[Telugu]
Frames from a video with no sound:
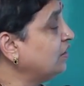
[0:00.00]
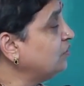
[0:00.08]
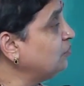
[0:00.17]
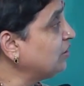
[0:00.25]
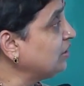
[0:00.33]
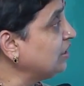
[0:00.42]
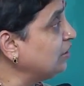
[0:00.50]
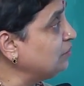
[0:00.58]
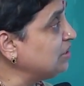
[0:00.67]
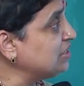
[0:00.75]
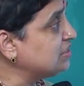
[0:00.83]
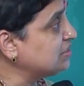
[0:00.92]
అది మనం
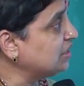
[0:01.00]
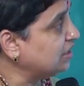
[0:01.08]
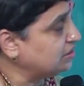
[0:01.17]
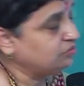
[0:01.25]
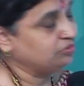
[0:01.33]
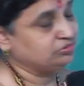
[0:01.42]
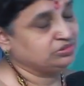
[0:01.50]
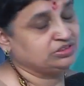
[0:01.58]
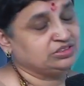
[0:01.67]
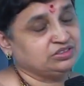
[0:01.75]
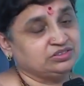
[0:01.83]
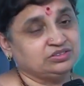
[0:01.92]
గమనిస్తే
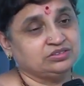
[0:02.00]
అర్థమవుతుంది